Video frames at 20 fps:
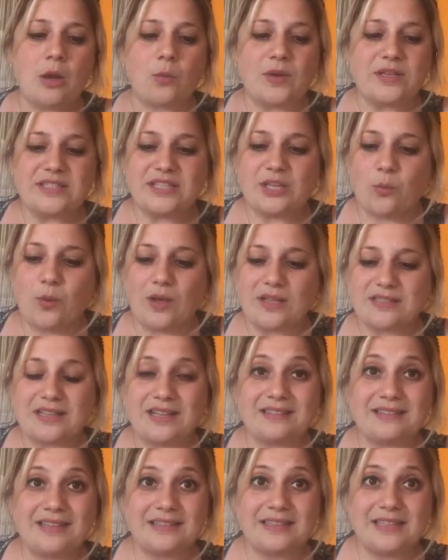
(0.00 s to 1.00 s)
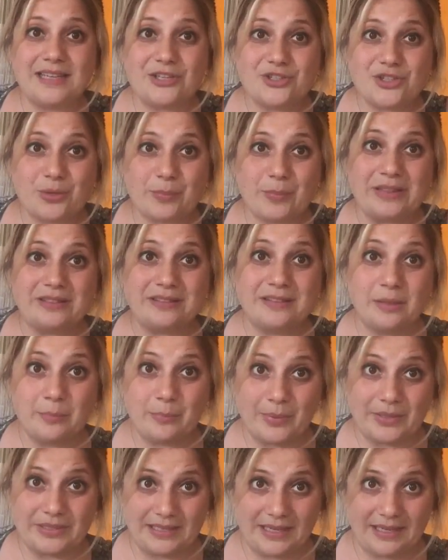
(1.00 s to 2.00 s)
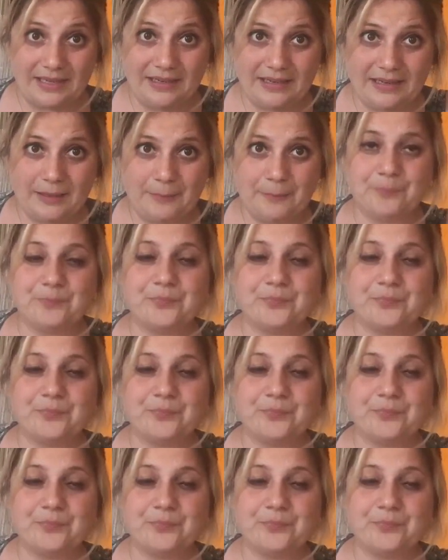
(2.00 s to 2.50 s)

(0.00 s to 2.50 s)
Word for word: Questi qua scaldati leggermente in padella,